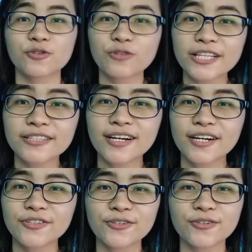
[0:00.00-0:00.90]
Tulad
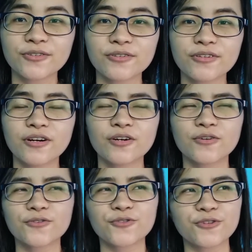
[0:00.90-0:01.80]
ng ano?
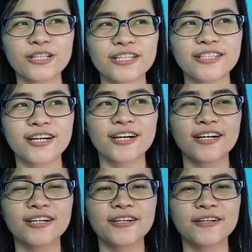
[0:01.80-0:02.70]
Tulad
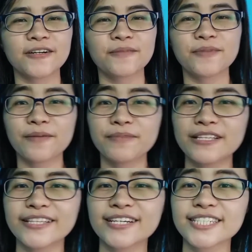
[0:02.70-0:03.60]
ng
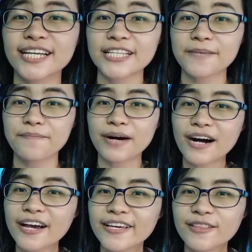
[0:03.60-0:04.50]
makabili ng sariling
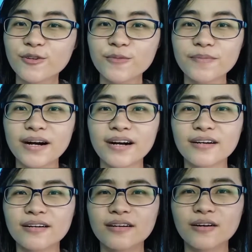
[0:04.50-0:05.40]
bahay at lupa,
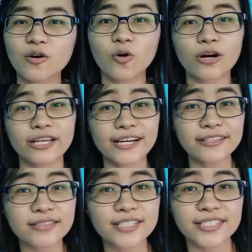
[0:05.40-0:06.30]
o kaya
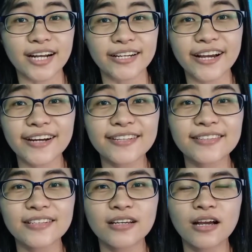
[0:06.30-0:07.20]
ng
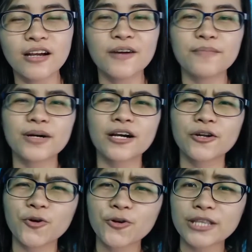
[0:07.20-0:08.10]
sasakyan,
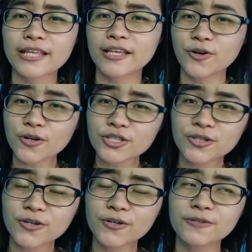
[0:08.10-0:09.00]
magkaroon ng
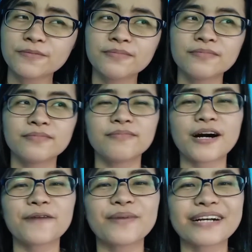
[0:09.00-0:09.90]
negosyo,
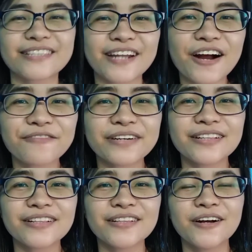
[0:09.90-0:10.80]

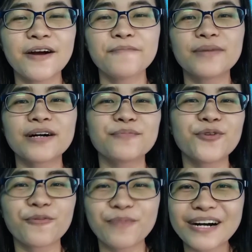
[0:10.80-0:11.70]
makapag-travel,
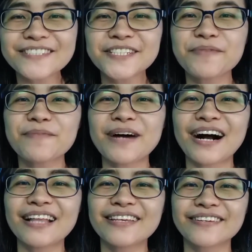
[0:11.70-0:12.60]
magmukbang sa
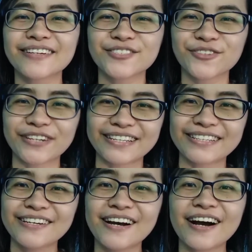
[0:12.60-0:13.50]
mamahaling
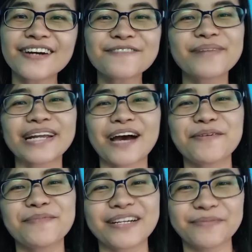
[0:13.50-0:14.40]
restaurant, at
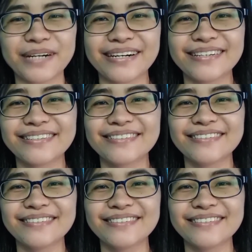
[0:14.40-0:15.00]
marami pang iba.